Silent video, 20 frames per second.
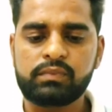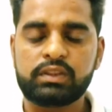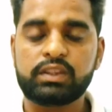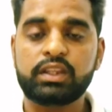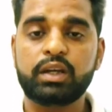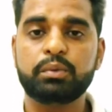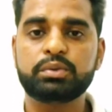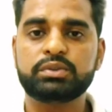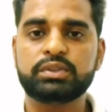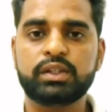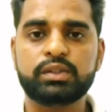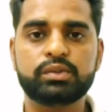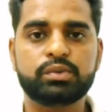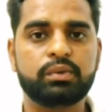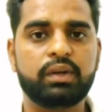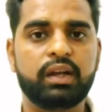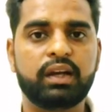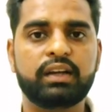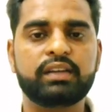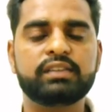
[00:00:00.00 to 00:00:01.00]
जब उसने
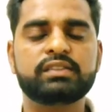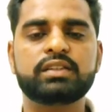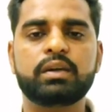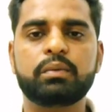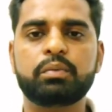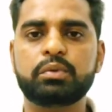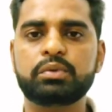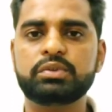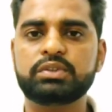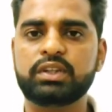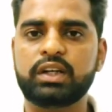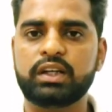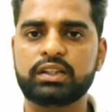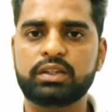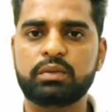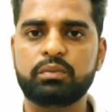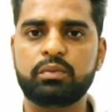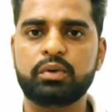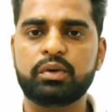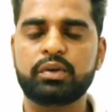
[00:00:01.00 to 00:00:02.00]
सुना कि सब कुछ
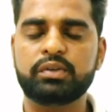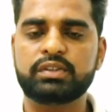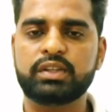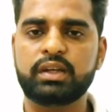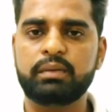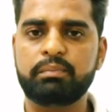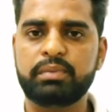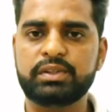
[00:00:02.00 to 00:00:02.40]
ख़त्म हो गया उसके